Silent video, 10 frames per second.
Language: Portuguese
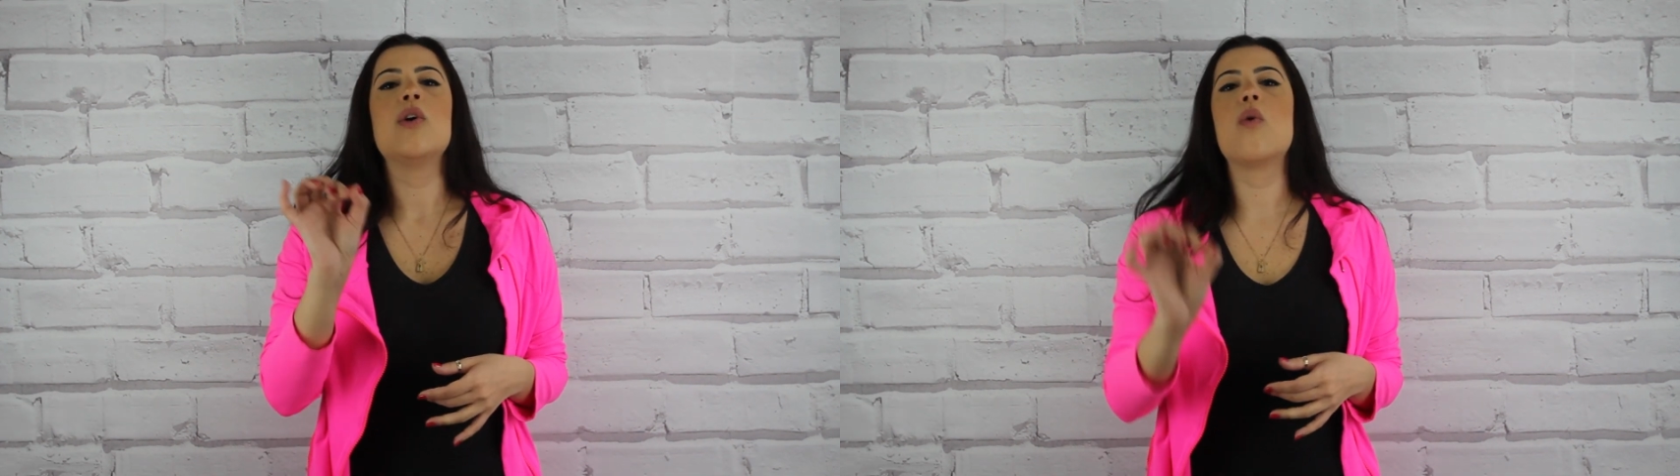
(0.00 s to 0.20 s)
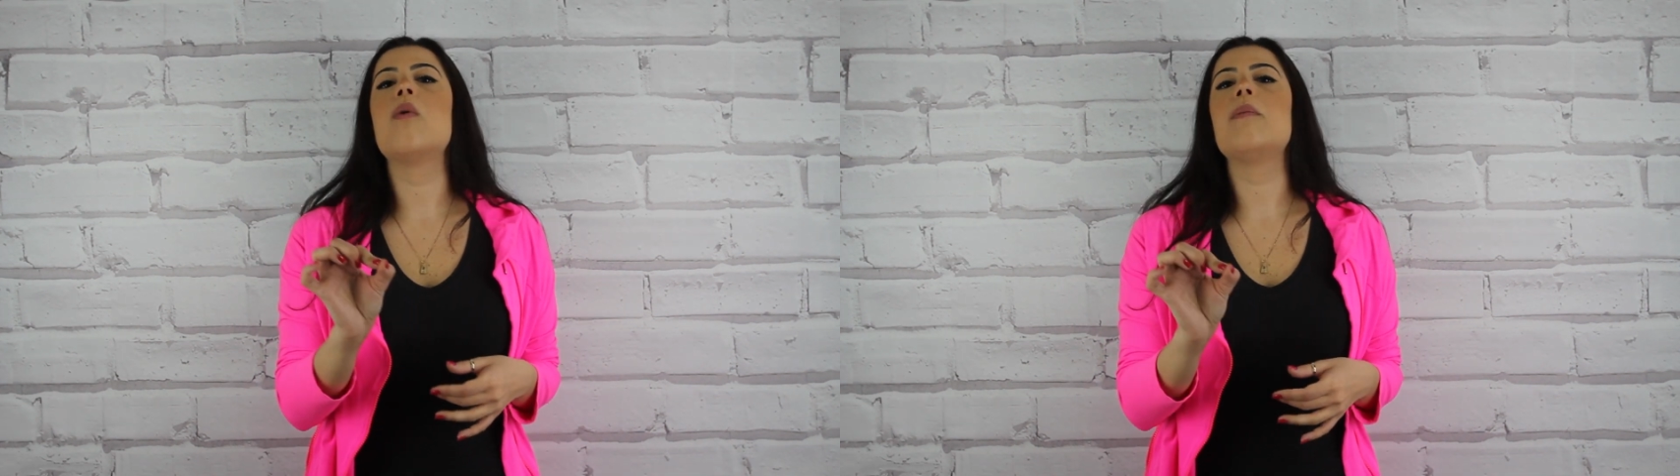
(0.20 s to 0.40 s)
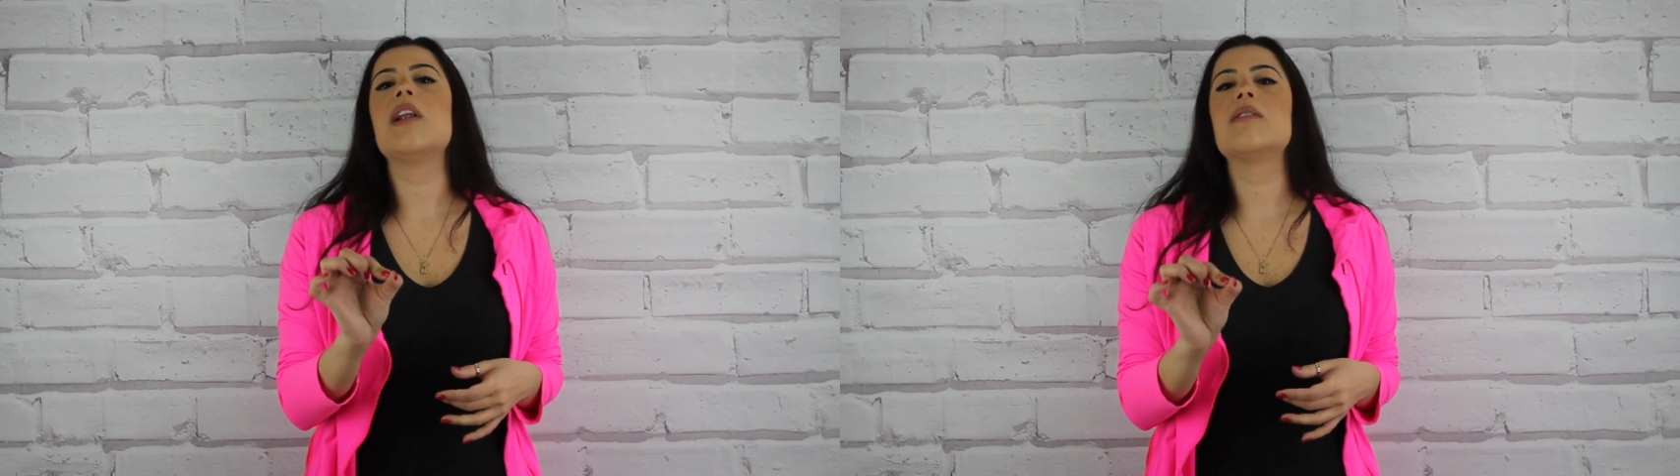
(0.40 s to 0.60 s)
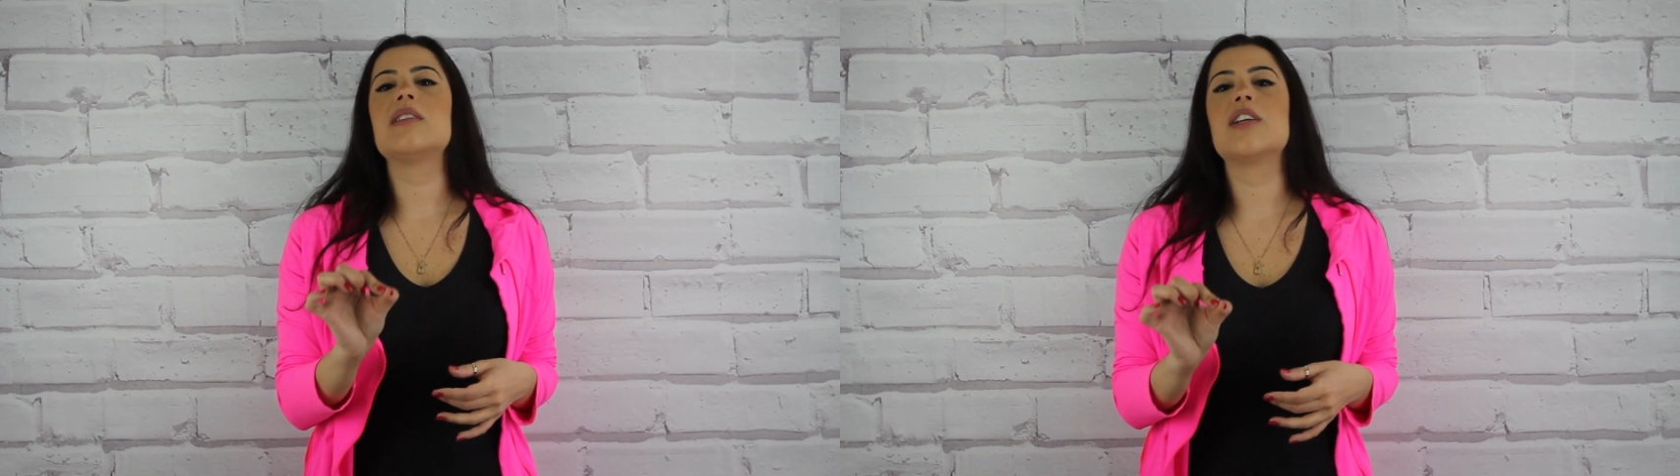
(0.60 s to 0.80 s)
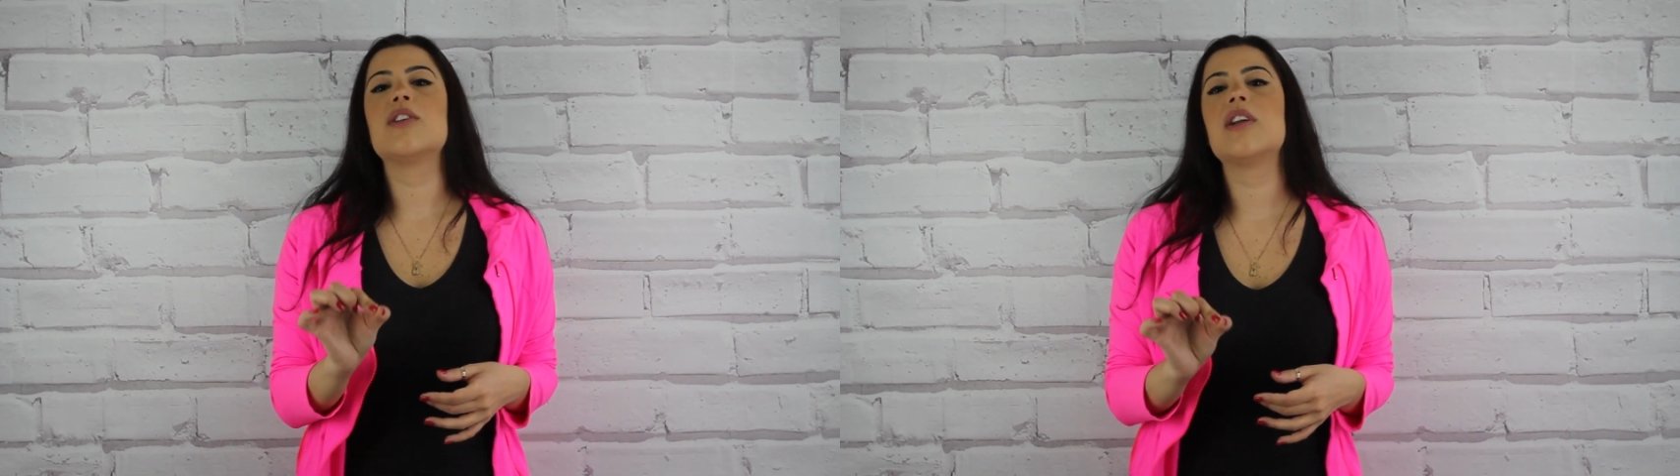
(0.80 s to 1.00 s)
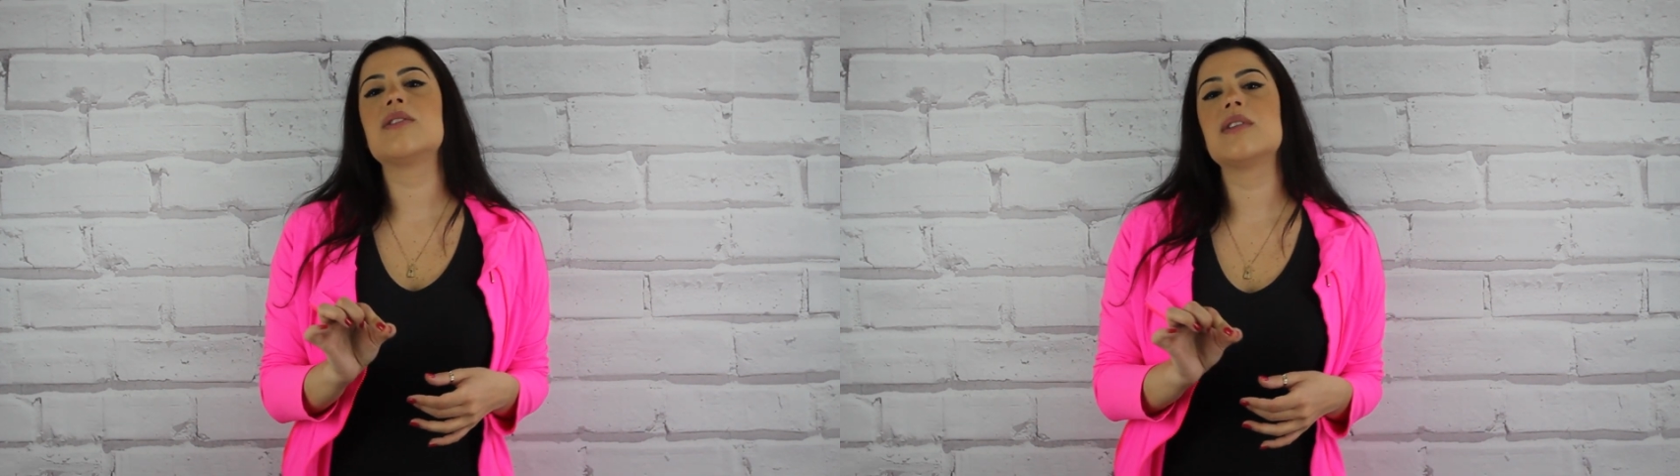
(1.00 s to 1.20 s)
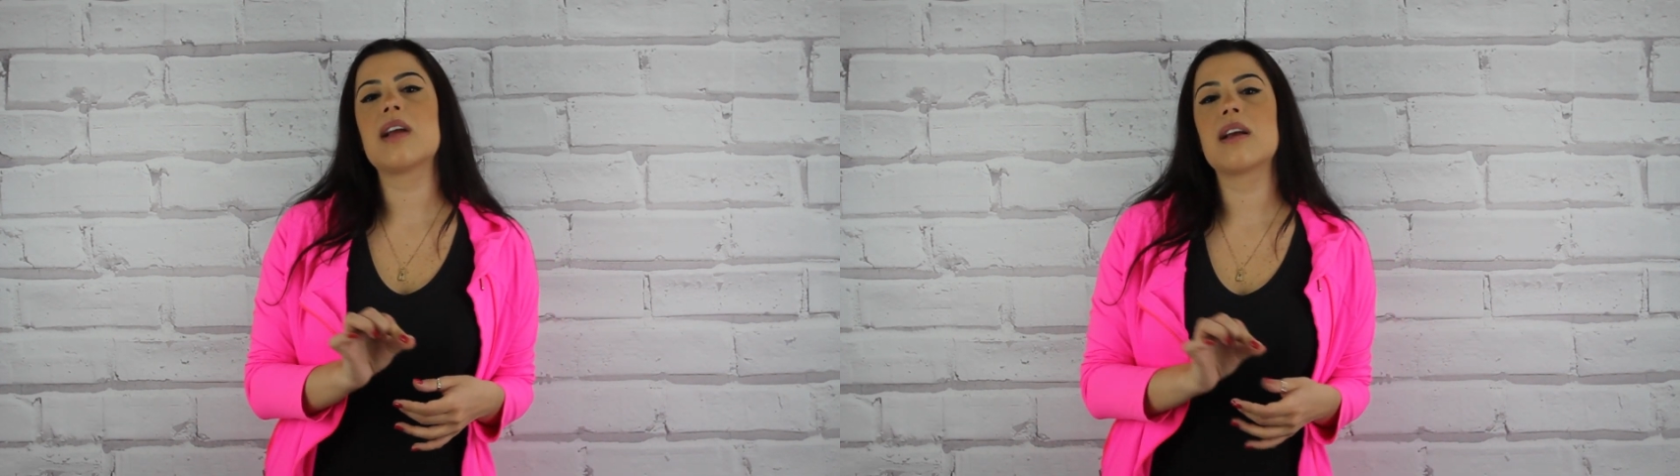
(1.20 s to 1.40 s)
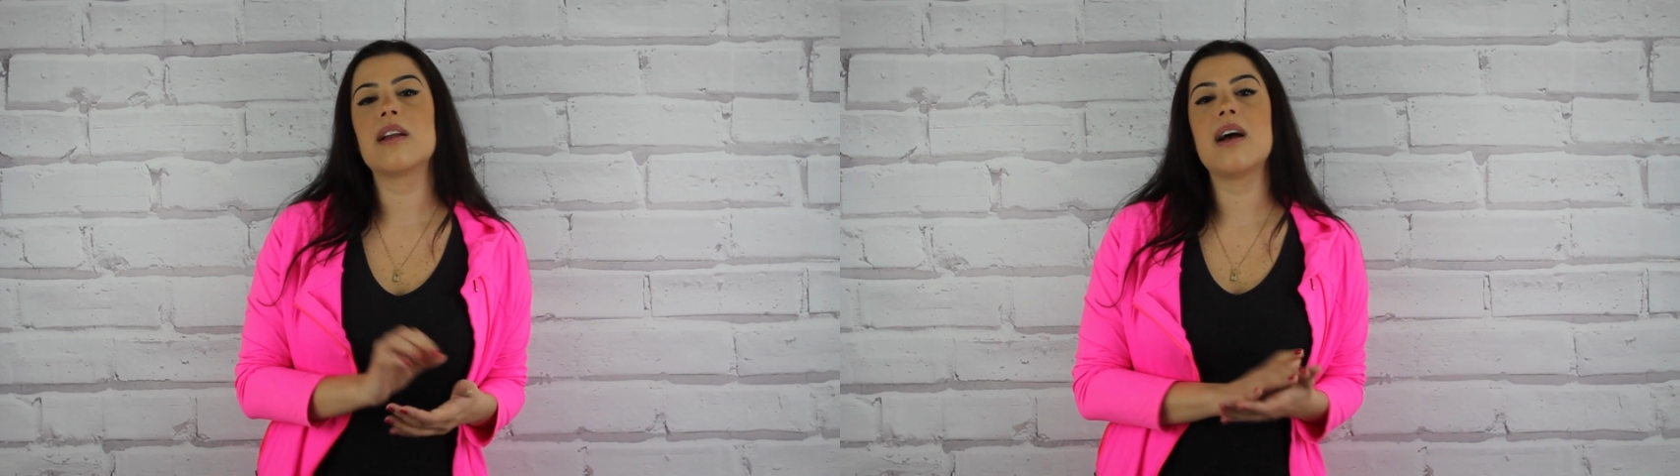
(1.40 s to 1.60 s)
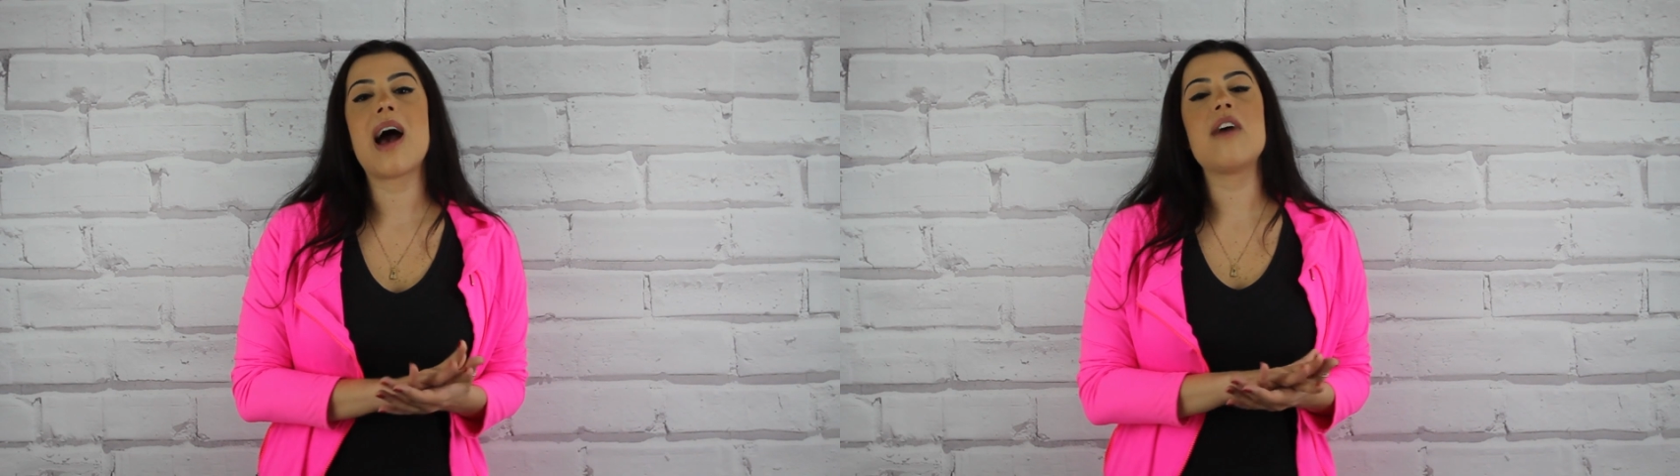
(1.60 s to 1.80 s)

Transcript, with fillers: Com um milhão de seguidores no Instagram,